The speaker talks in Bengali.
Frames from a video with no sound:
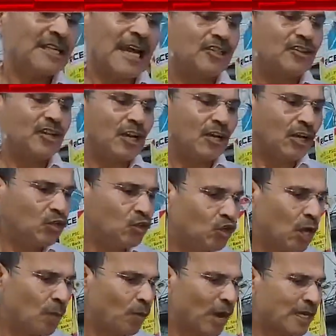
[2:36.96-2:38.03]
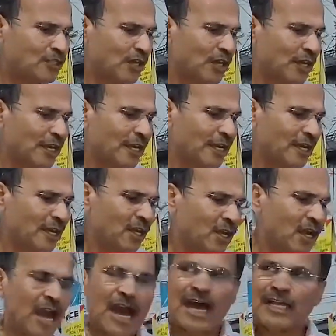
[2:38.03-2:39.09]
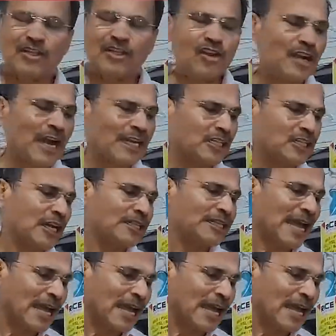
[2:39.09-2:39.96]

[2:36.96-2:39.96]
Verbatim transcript: তার জন্য কোনো দুঃখ প্রকাশ করেননি আন্দোলনকারীদের সঙ্গে